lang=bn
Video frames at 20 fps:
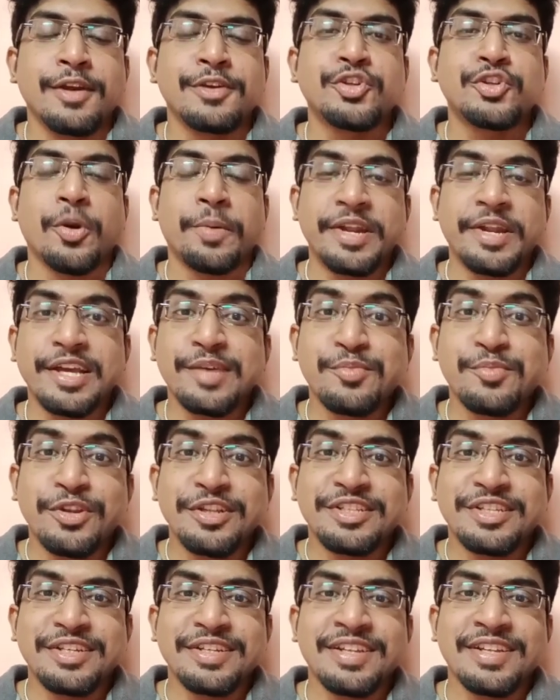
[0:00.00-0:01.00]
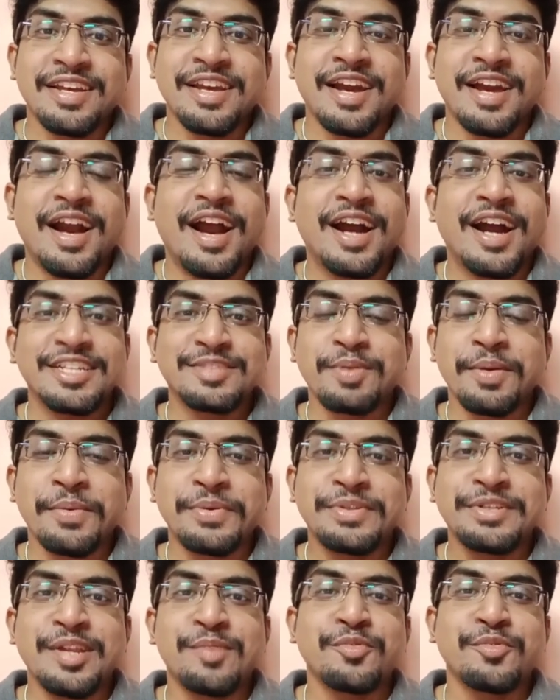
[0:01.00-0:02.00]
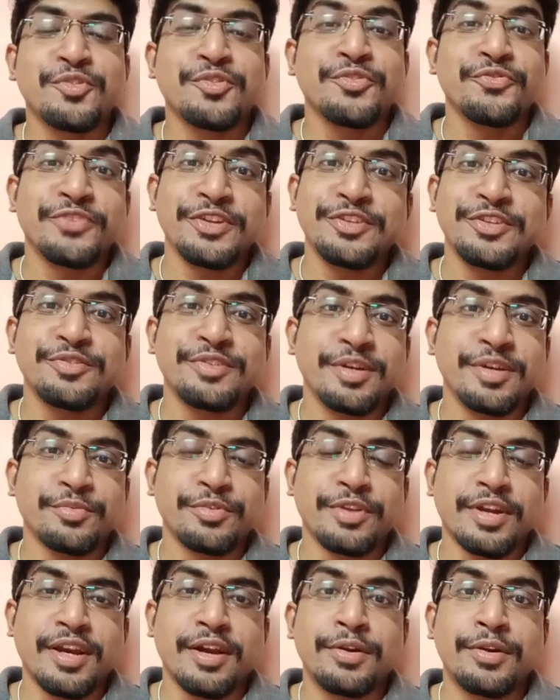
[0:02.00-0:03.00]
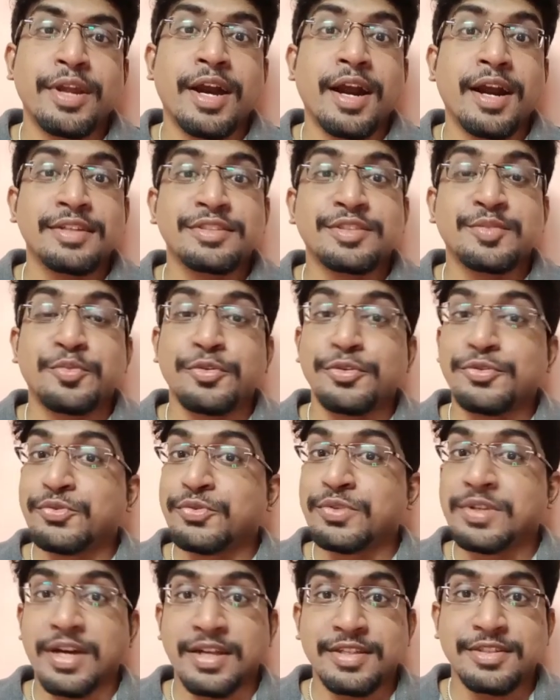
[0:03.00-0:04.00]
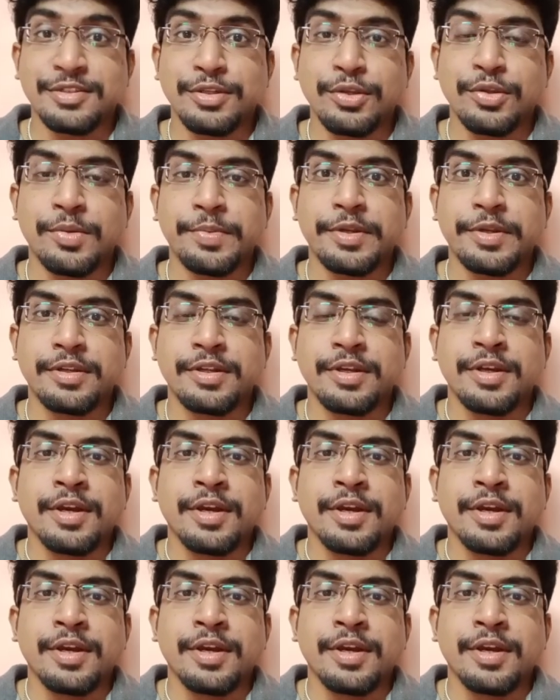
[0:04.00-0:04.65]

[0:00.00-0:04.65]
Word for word: সবার আগে বলে দিই আজ ভেবেছিলাম কোনো ভিডিও দেব না কারণ আজ প্রচুর কাজ ছিল আমার